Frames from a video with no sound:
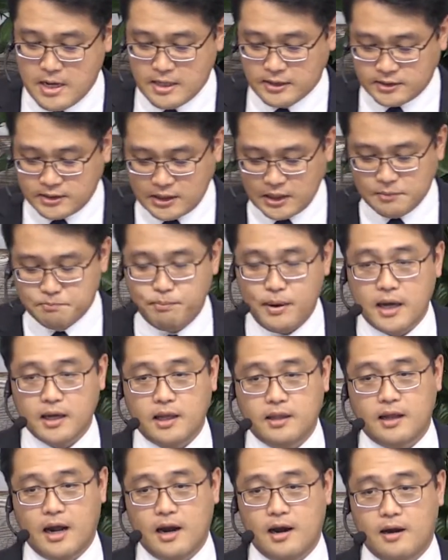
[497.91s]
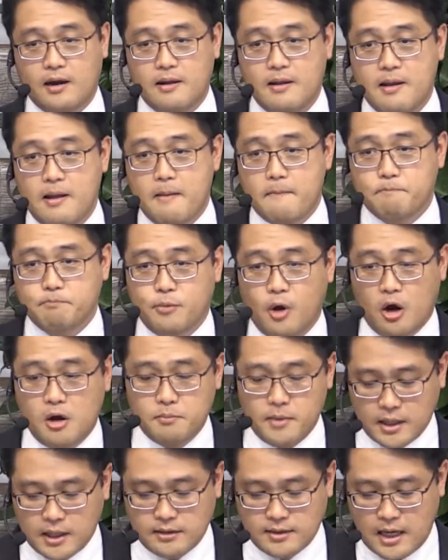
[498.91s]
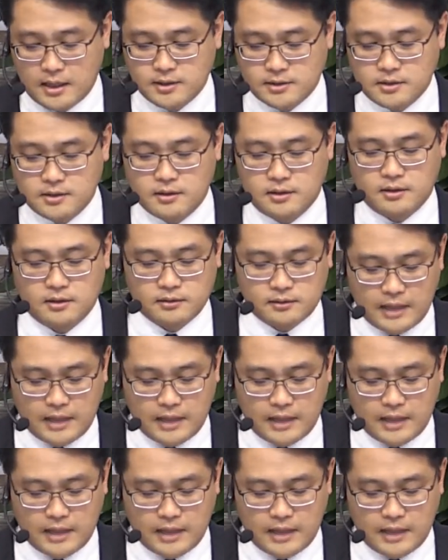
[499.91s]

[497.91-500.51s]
심판의 날, 멸망의 날은